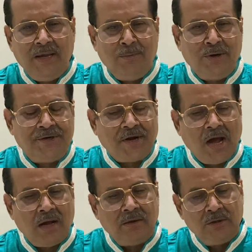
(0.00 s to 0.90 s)
এবং এটা
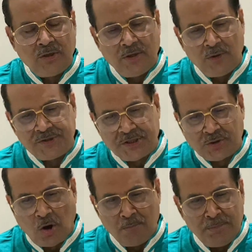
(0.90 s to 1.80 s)
হচ্ছে
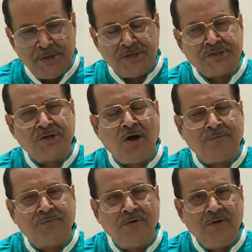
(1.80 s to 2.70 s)
কম্বিনেশন অফ
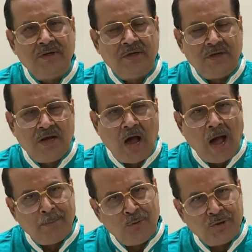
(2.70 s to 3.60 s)

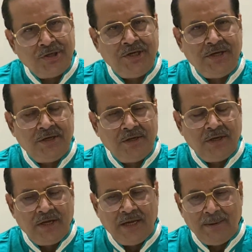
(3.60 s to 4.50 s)
আভোগী
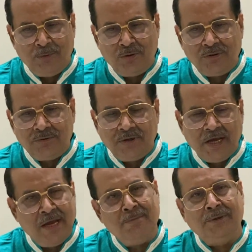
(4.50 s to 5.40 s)
এবং
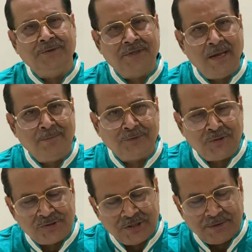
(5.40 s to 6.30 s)
হেমন্ত হেমন্ত
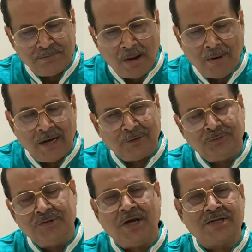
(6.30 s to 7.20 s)
হচ্ছেন বাবা
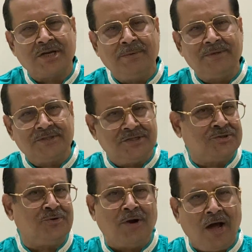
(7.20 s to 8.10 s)
আলাউদ্দিন খাঁ সাহেবের সৃষ্ট
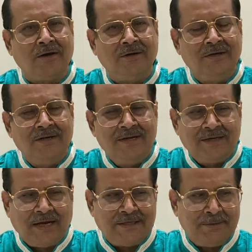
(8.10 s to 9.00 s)
রাগ
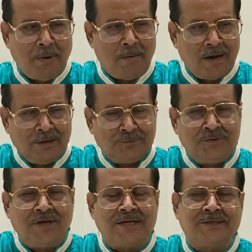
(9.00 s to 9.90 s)
কাজী বাবা
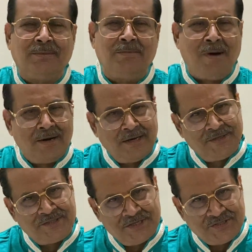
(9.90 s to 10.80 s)
আলাউদ্দিন খাঁ সাহেবের
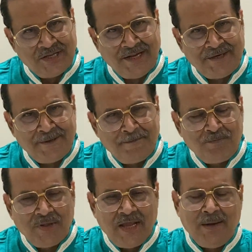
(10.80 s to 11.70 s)
বাংলাদেশে ছিলেন
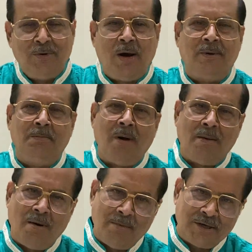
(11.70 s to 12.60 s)
এবং আমার
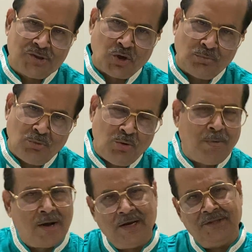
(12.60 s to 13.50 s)
বাবা মার জন্মও
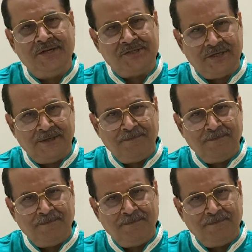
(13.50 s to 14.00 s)
বাংলাদেশে